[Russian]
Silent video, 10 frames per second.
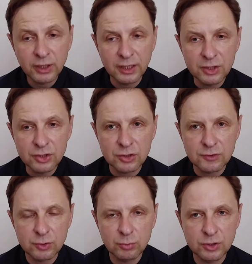конечно же,
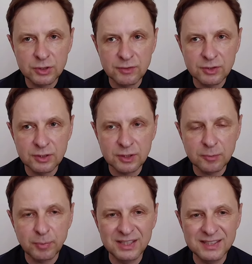все будет зависеть от
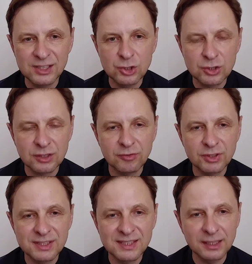политического
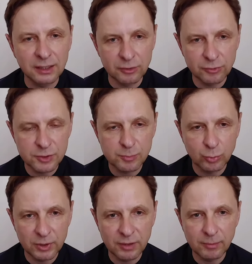цикла в
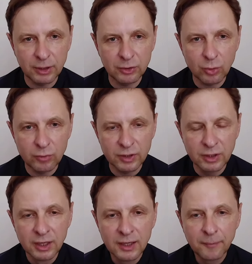Республике Молдова.
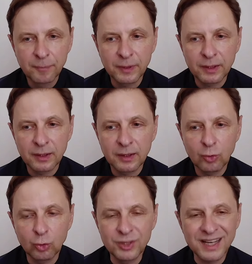Э,
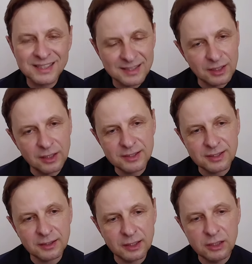удастся ли
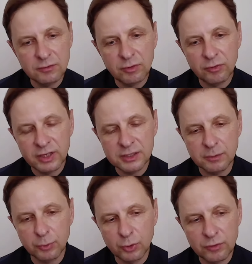сохранить во власти
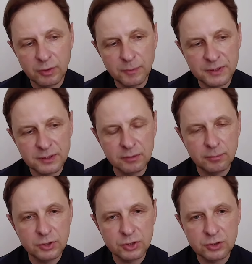проевропейское
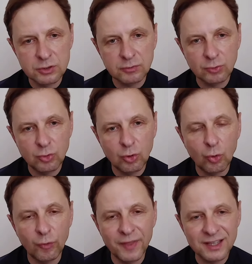большинство,
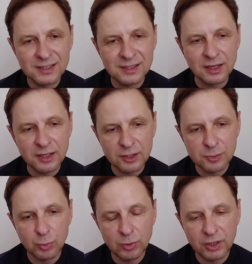удастся ли
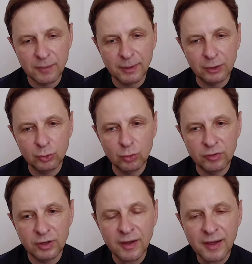Республике
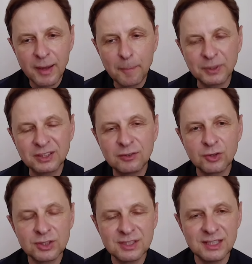Молдова
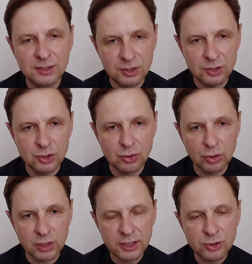подтвердить еще
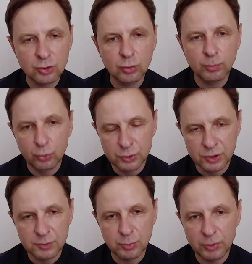раз, что путь
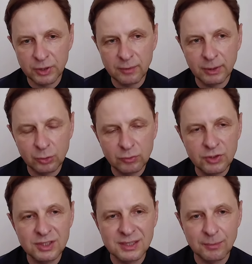Республики Молдова,
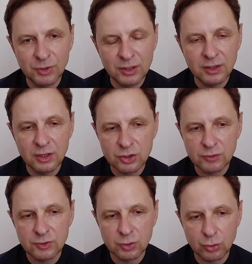несомненно, лежит
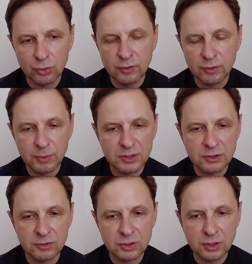в сторону
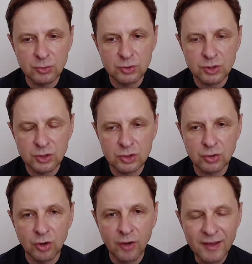Европейского Союза и
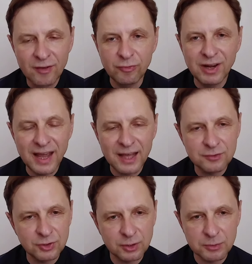что вилять
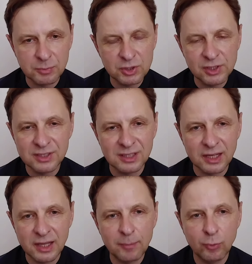в этом смысле
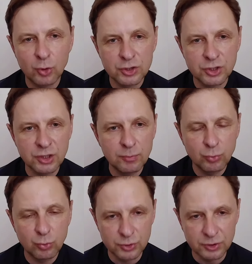страна больше не
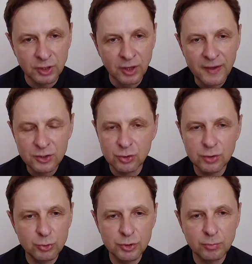будет что
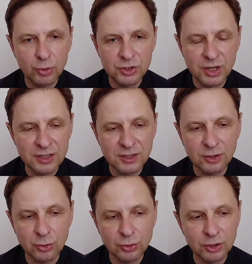не будет больше
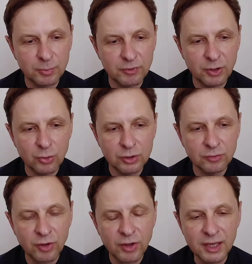резких крутых
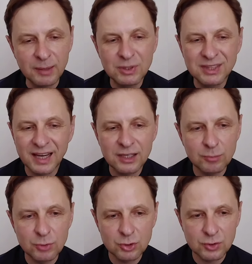поворотов и метаний
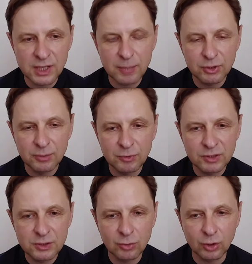между Западом и
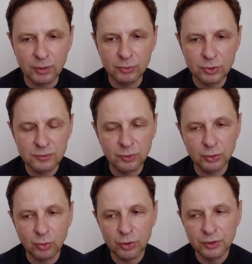Востоком. То есть
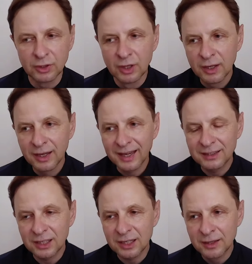вот от
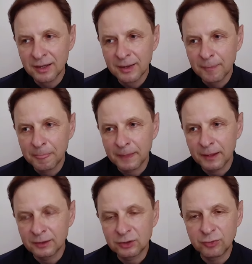этой
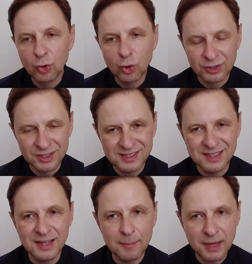э, твердости
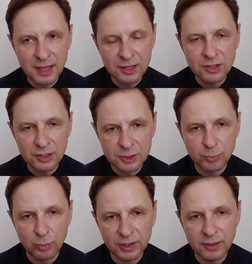намерений
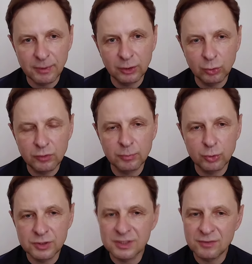Республики Молдова
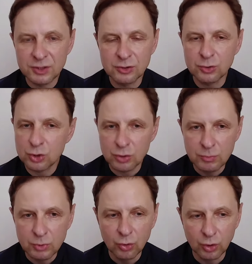будет зависеть очень
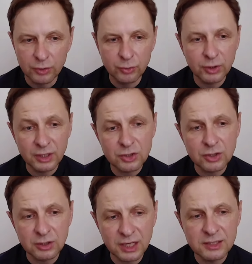много. Ну и,
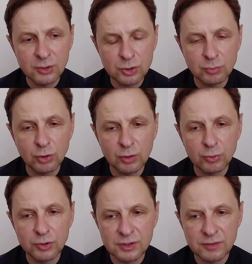конечно, третье, очень много
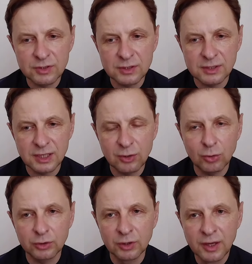будет зависеть и
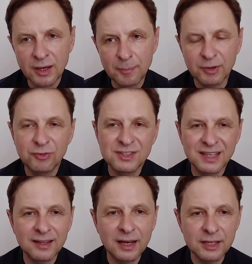от
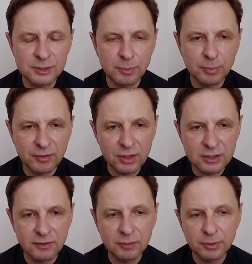профессионализма
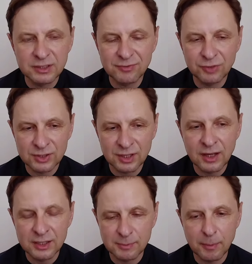правительства, от
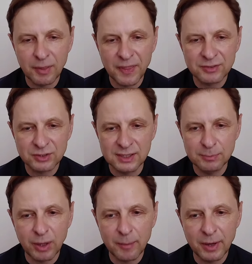профессионализма молдавской
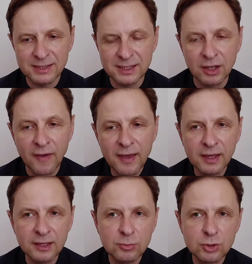дипломатии.
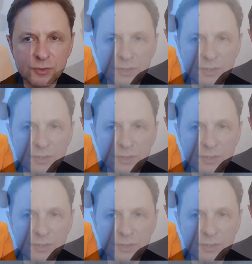Я думаю, что